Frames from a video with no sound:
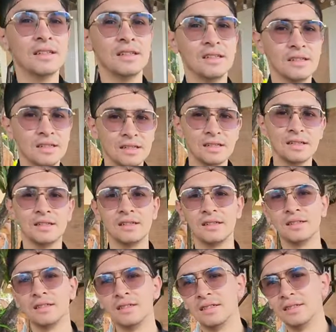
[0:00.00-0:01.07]
personas que están
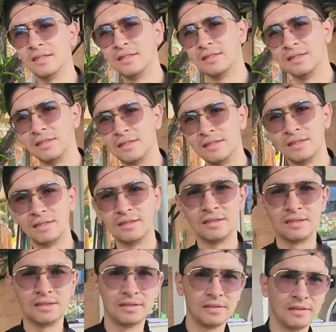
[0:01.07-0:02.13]
hospedadas, ¿hasta qué
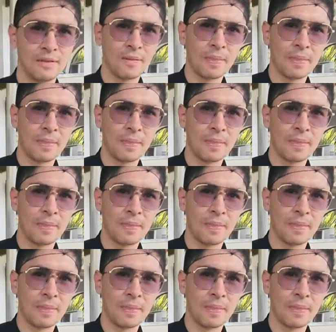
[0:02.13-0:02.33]
horas tienen